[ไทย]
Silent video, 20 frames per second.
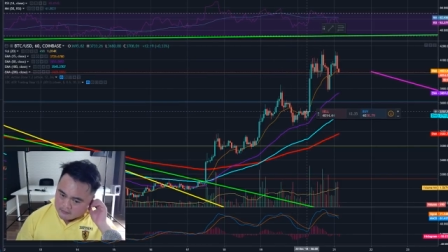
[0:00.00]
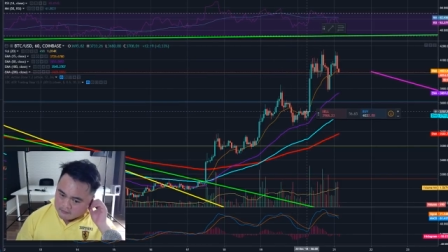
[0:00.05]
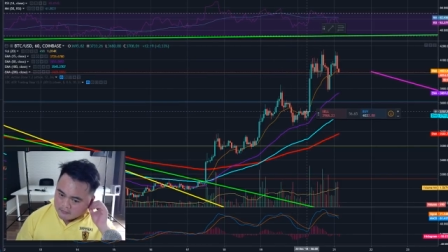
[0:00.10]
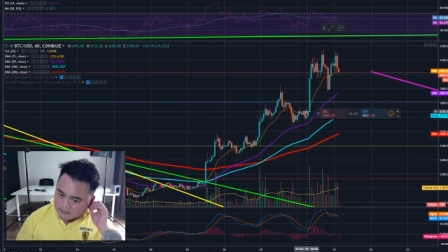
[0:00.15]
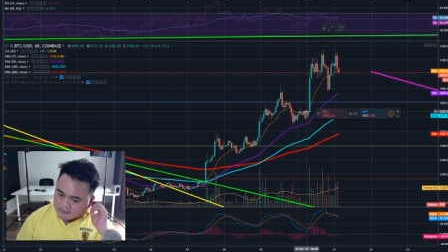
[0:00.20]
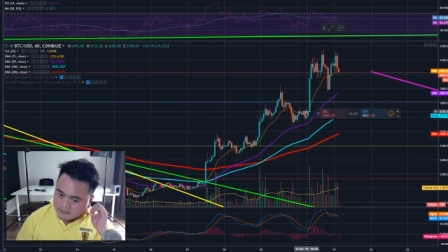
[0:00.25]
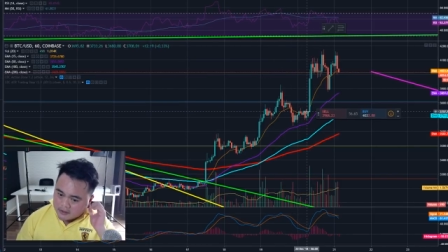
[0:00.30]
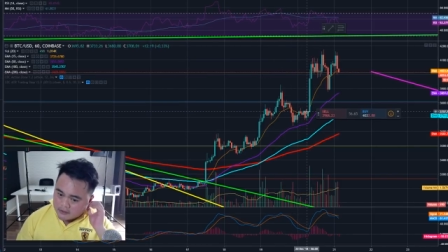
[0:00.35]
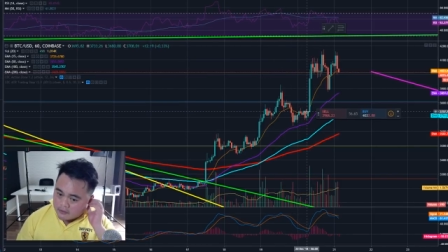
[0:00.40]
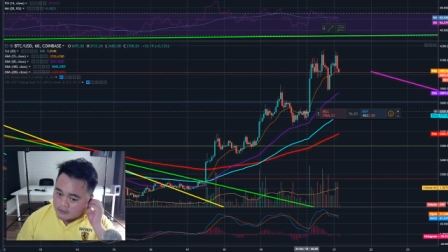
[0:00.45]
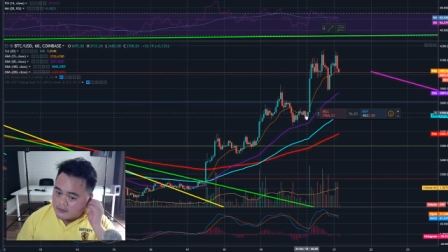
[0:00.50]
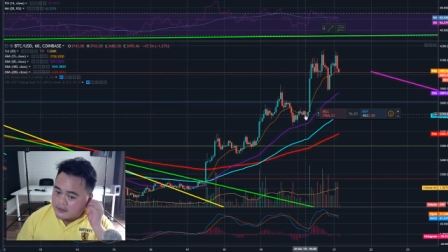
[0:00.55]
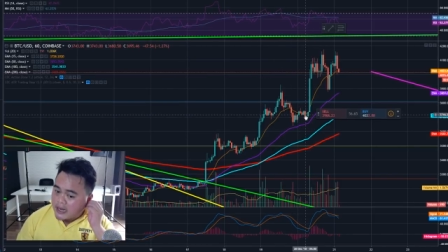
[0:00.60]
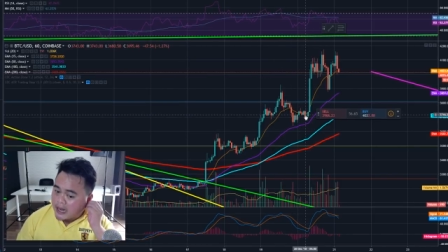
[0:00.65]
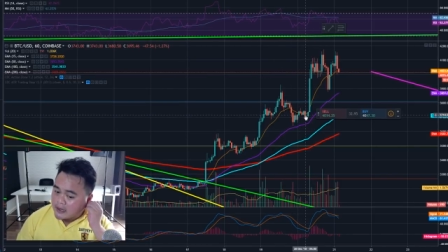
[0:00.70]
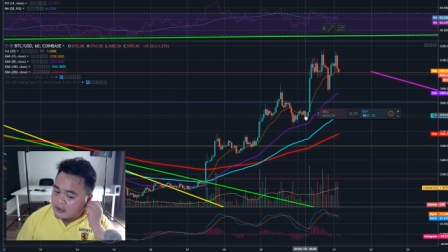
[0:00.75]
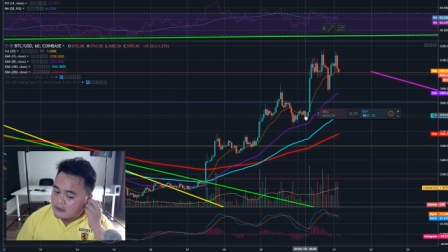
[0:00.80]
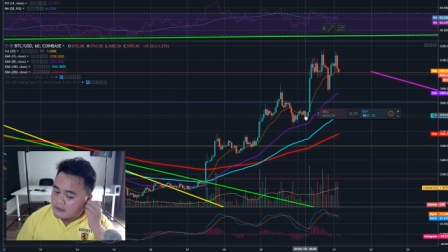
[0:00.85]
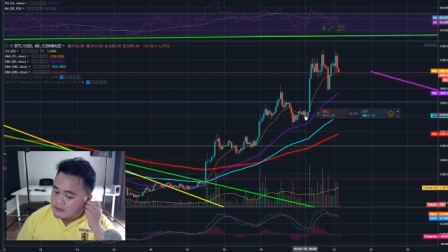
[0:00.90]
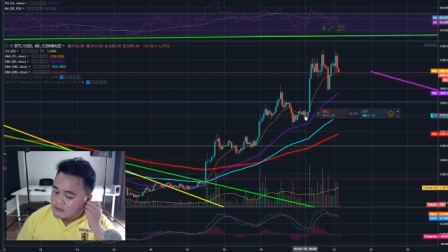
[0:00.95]
มันมีคน
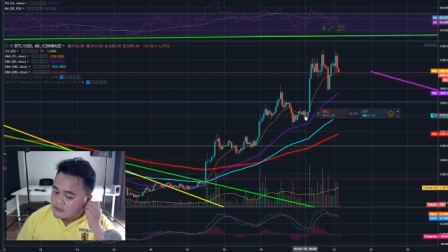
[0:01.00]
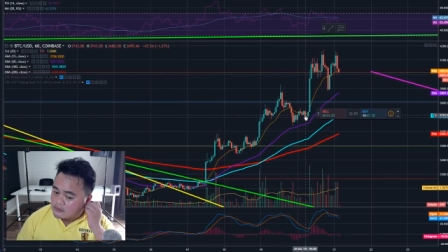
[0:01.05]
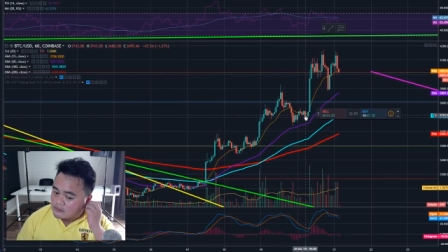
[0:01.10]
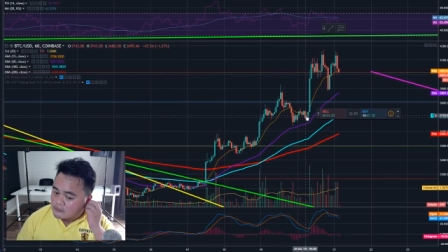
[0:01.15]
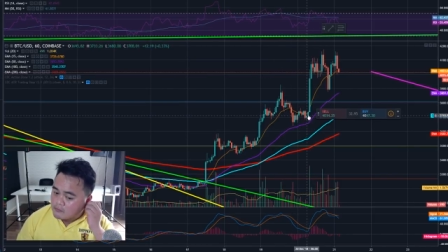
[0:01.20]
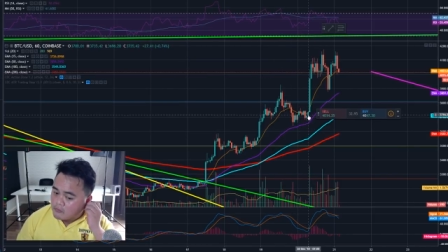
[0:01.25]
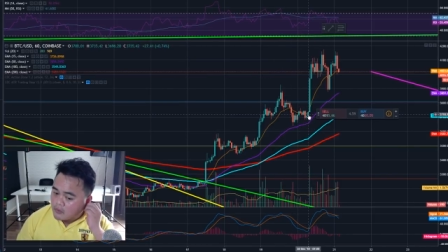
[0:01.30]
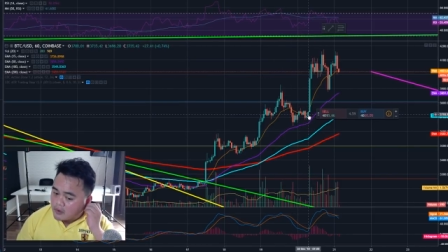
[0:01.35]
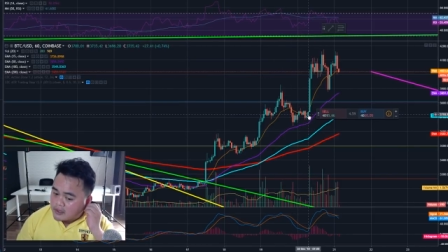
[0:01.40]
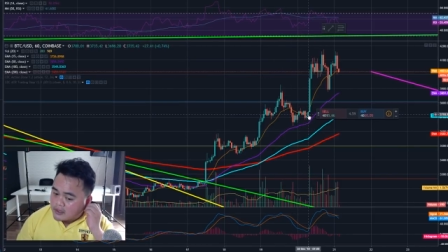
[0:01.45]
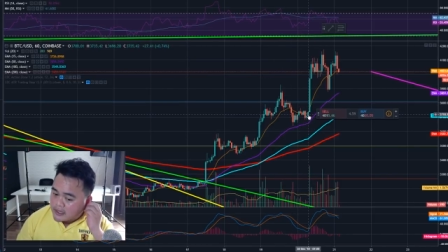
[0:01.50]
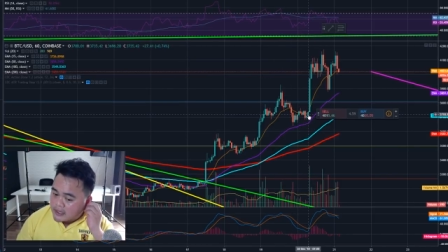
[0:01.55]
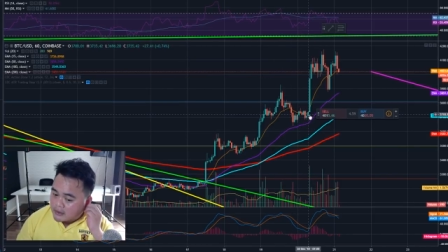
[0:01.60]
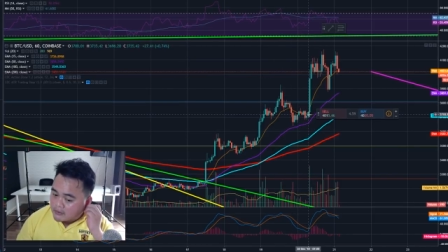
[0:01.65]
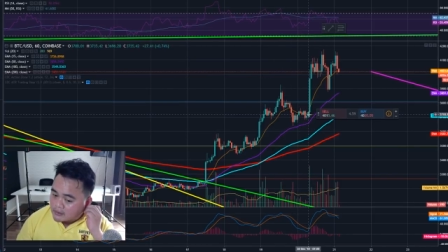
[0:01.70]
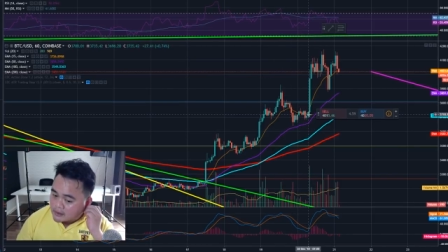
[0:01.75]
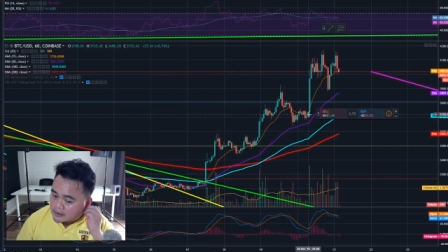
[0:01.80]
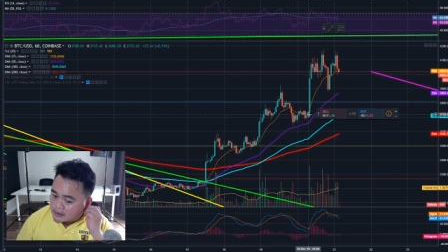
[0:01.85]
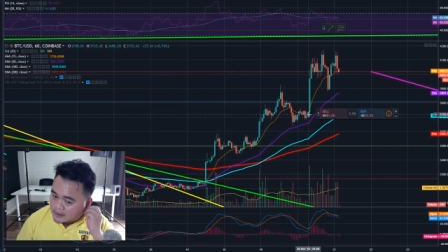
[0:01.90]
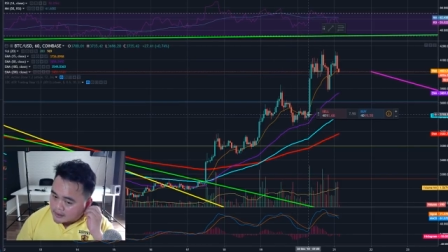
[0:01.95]
ดันม้วนเดียว
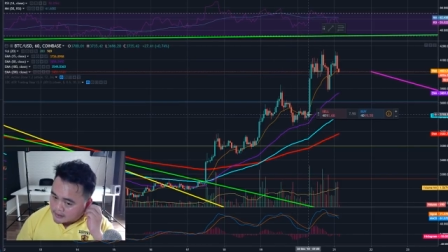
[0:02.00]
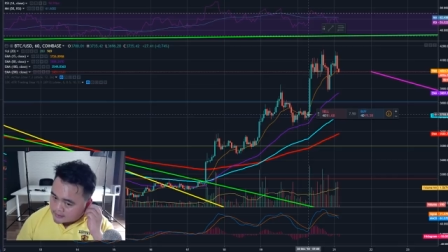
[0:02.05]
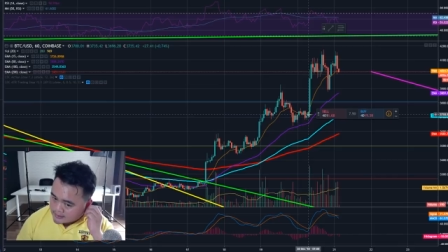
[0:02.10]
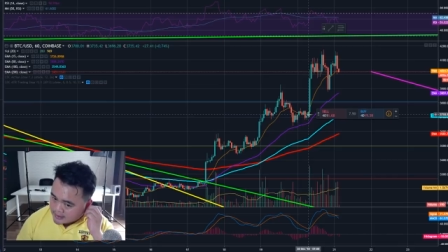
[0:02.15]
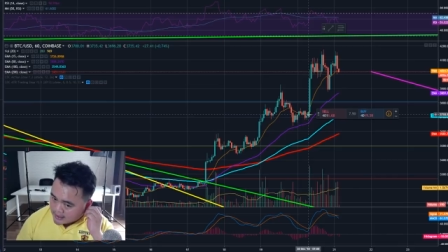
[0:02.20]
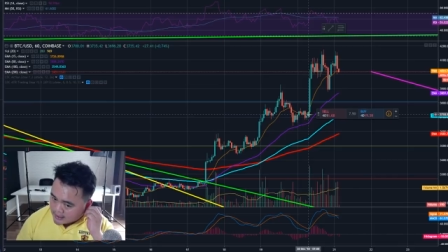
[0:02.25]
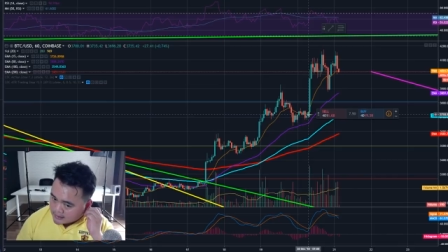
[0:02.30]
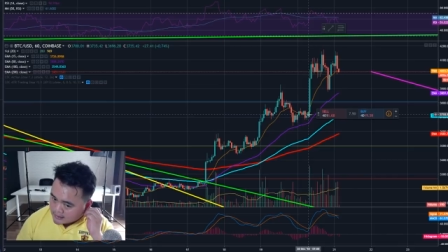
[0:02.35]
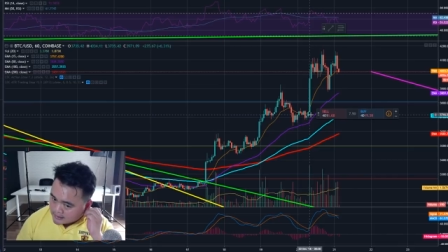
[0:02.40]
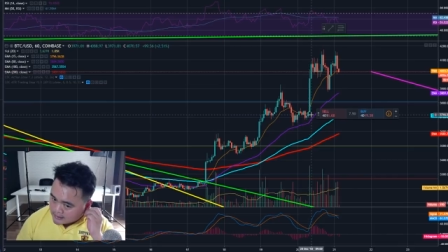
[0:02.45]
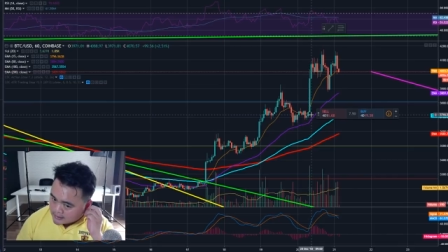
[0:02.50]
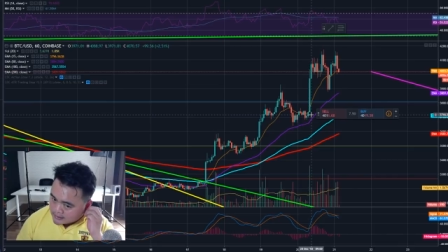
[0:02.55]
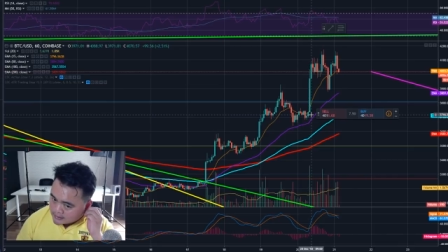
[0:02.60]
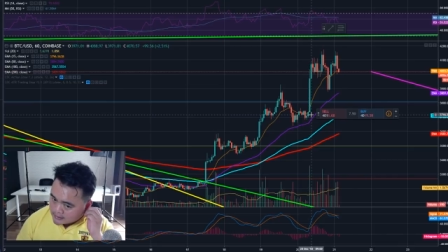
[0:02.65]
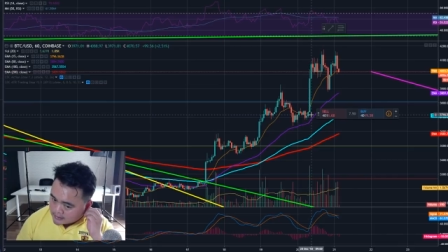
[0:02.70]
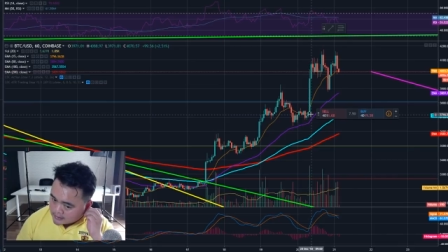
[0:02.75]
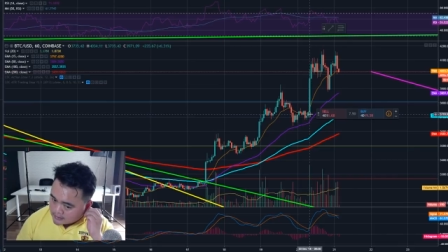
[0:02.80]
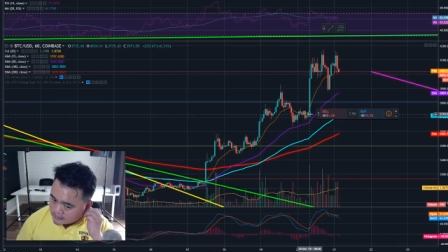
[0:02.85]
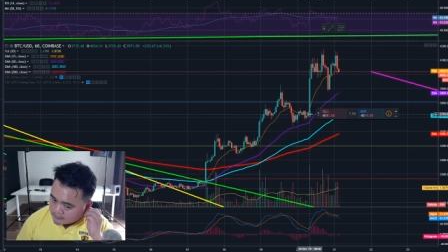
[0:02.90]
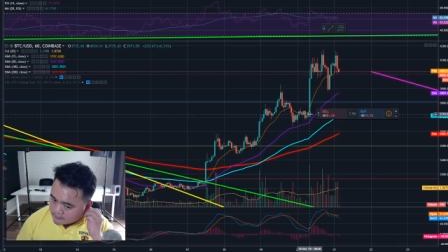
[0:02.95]
เลยอะแท่งเนี่ย
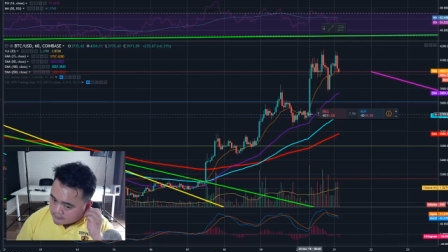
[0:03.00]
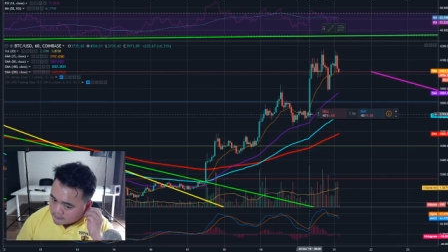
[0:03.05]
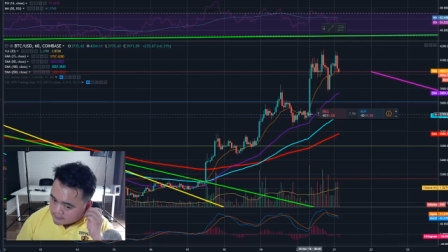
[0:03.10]
นะฮะ